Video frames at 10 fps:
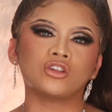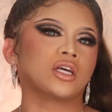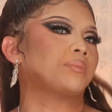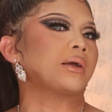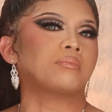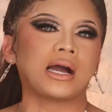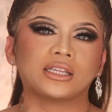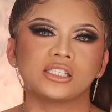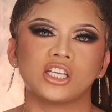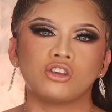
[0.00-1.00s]
ako
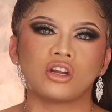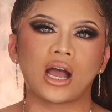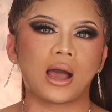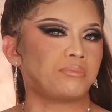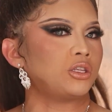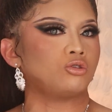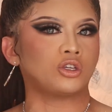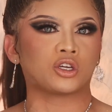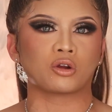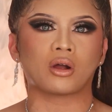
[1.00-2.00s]
nakapagbati sa inyo ng Happy New
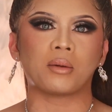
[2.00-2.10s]
Year ng